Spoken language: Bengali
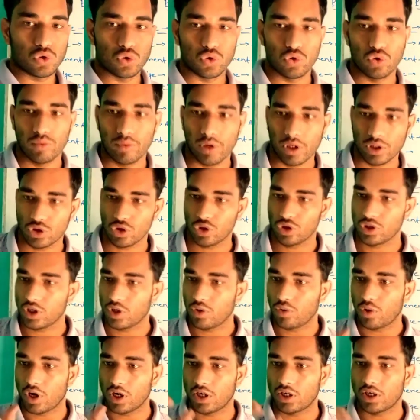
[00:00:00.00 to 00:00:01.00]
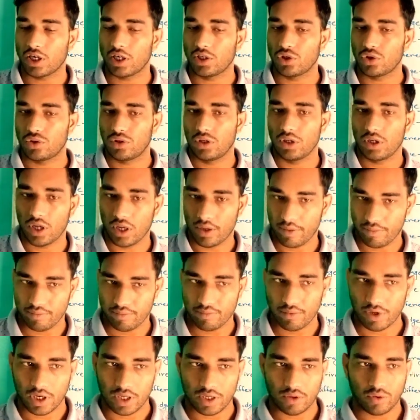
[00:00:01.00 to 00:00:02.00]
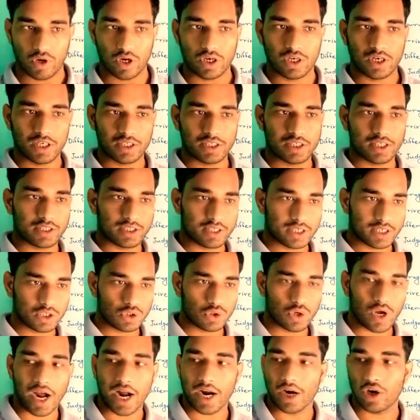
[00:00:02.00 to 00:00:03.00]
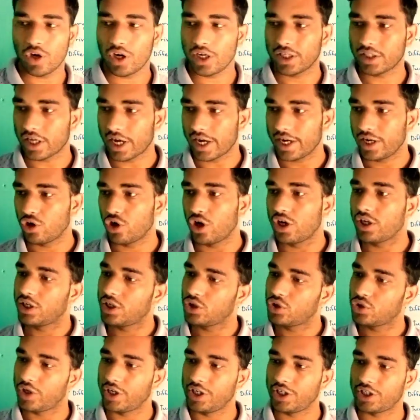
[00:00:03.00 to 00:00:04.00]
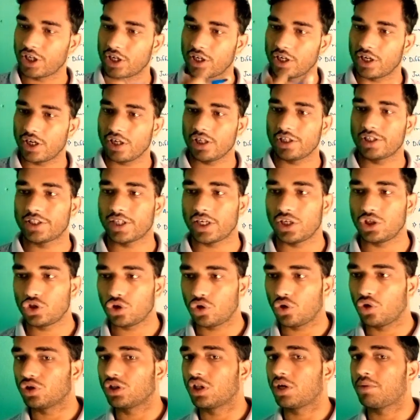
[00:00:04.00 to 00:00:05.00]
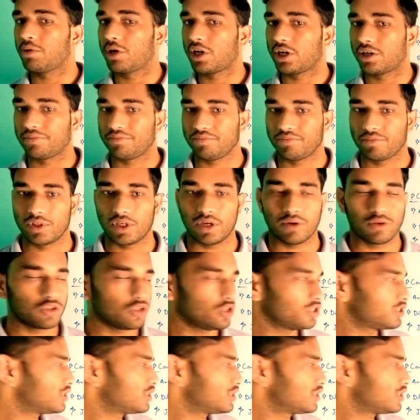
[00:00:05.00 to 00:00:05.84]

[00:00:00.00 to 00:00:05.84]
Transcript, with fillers: শুধুমাত্র যে ওয়ার্ডটা মানে ওয়ার্ডটার সাথে কিছু অ্যাড হয় তাই নয় কিছু ইন্টারনাল চেঞ্জও হতে পারে যেমন